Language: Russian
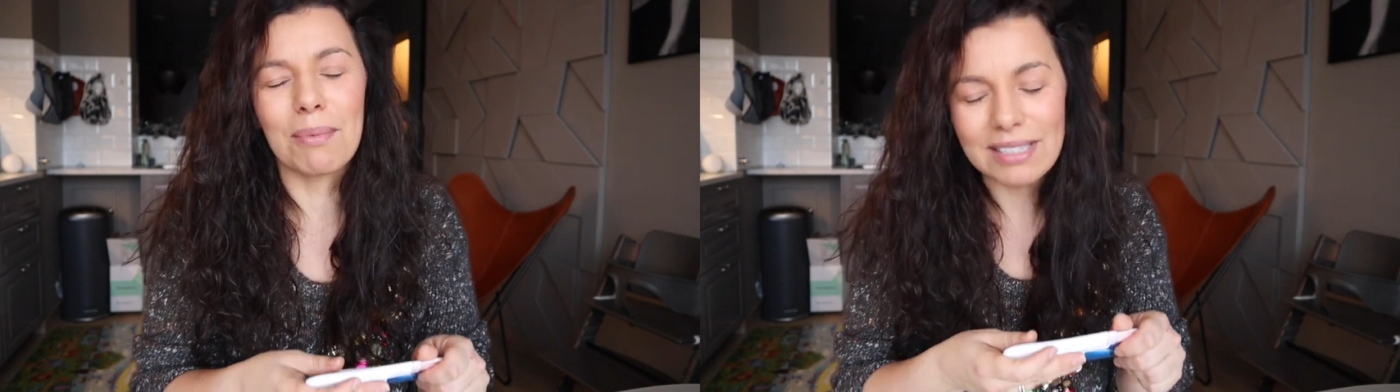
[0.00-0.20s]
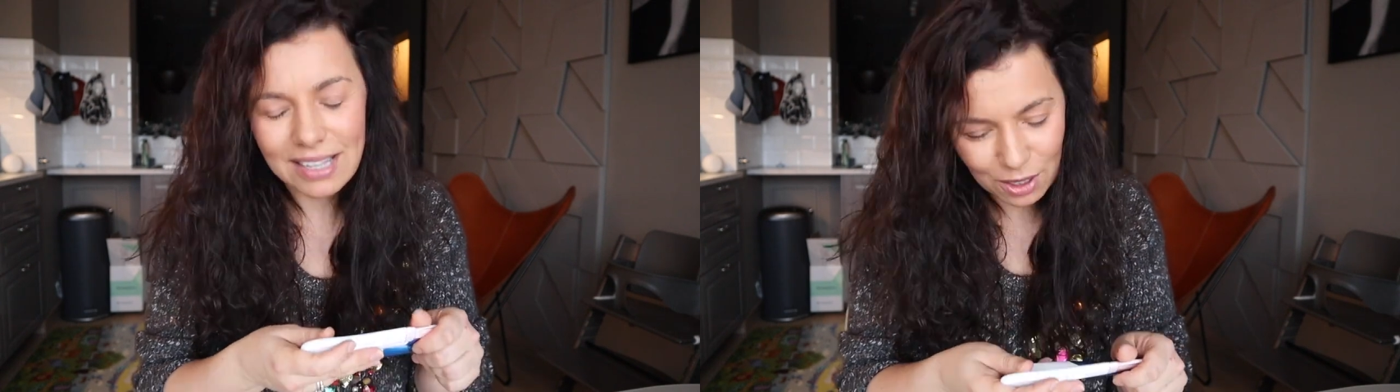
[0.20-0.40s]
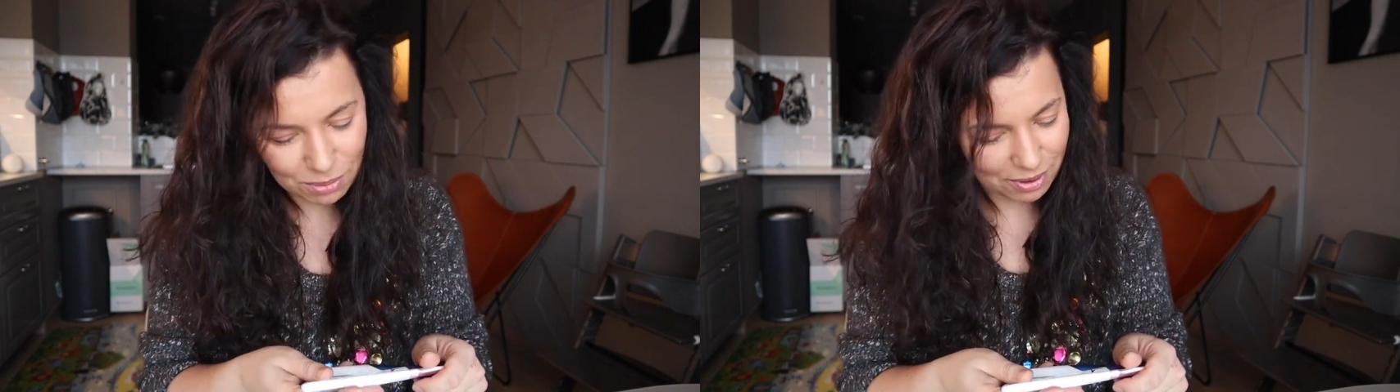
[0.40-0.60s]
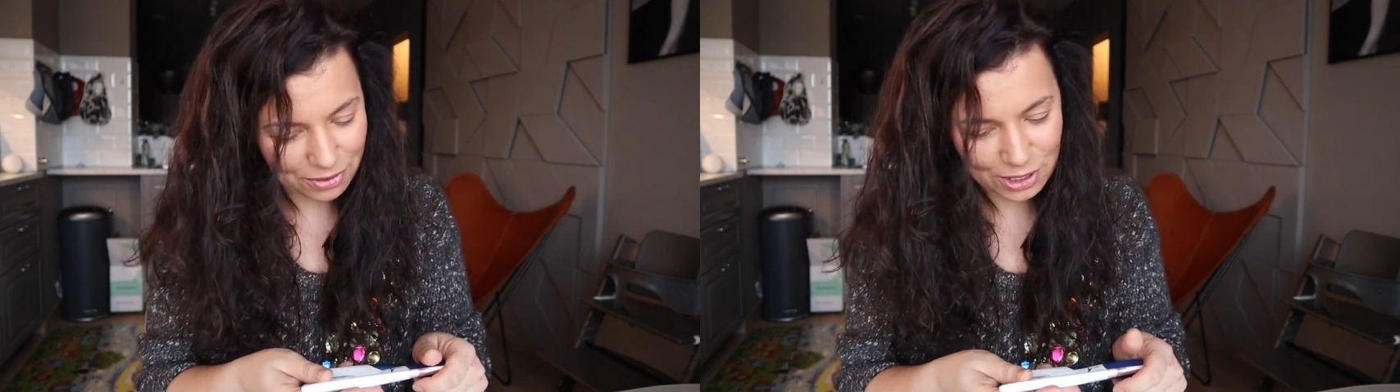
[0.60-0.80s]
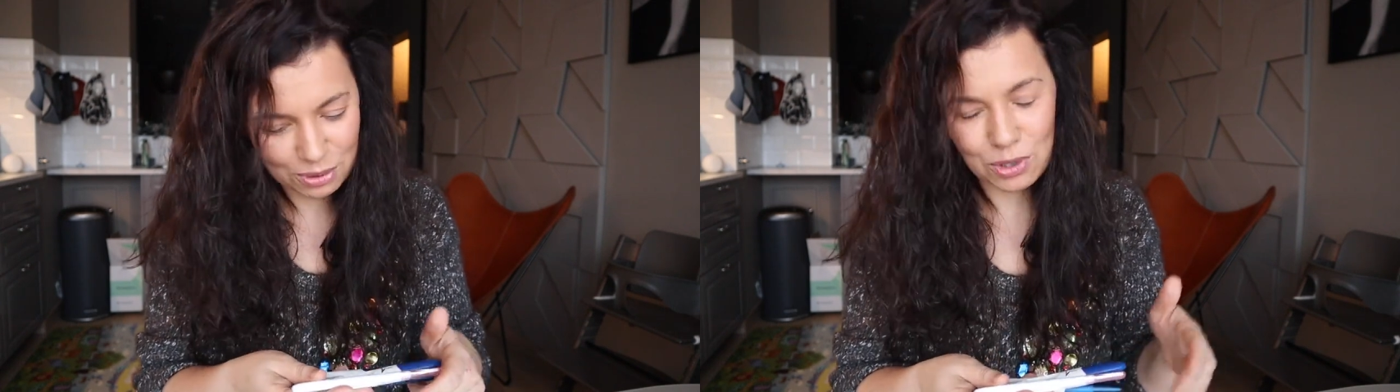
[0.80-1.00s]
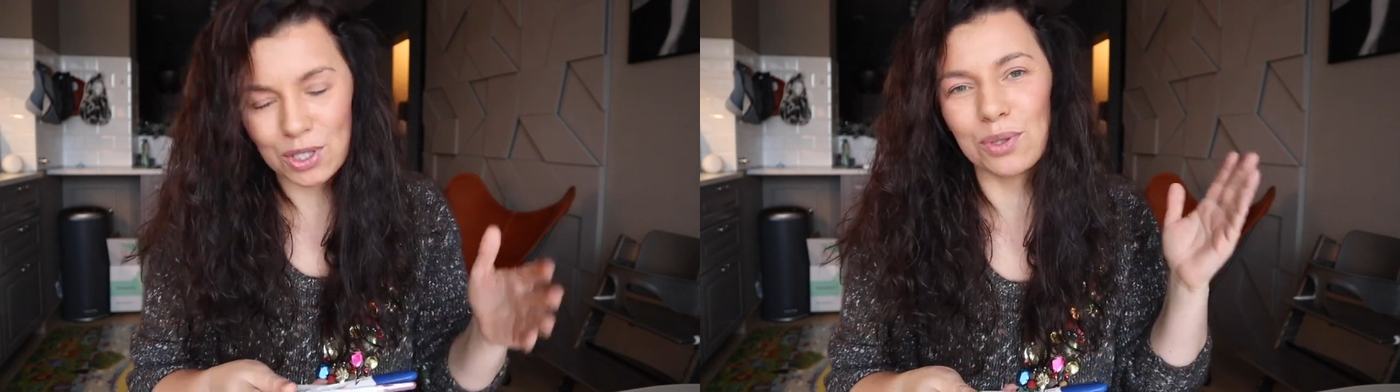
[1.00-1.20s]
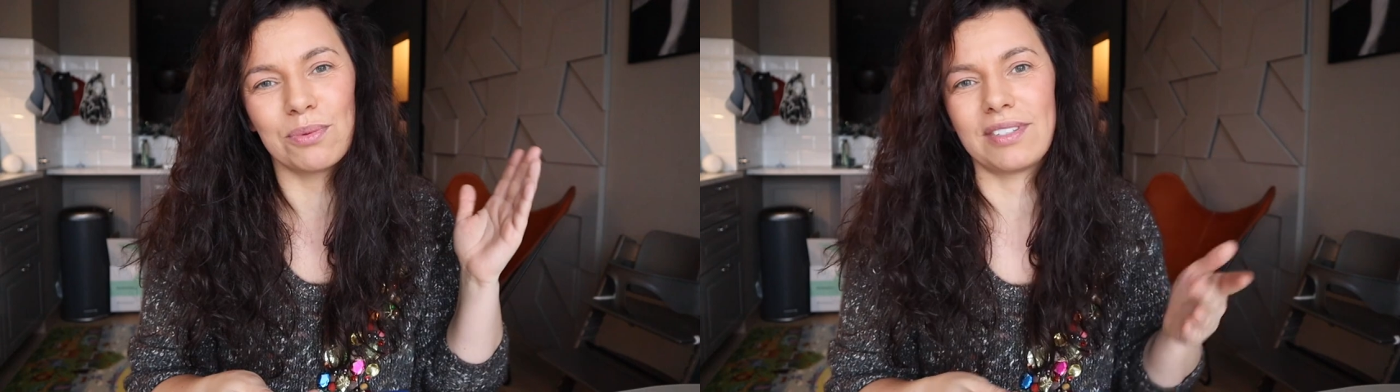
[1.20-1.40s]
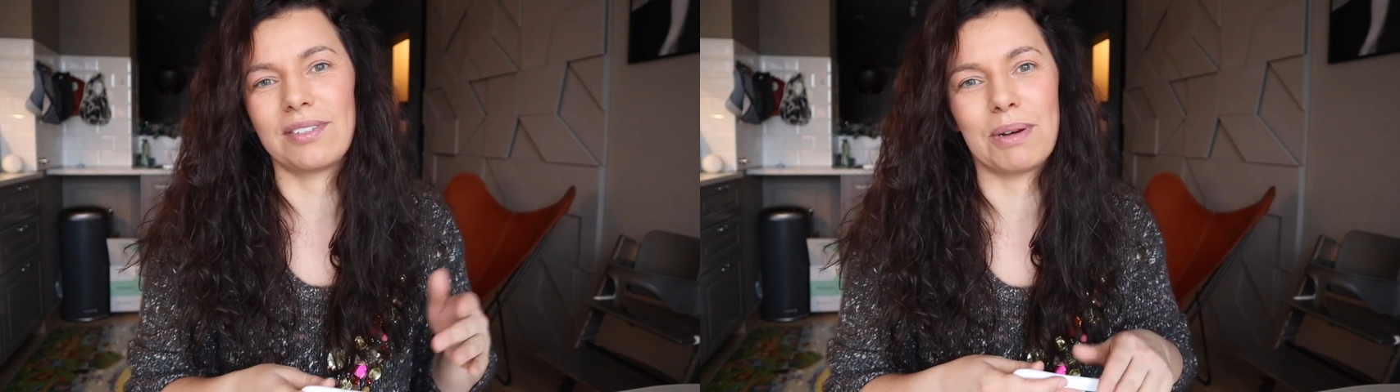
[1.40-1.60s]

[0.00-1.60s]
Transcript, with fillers: А об остальном обо всем уже думать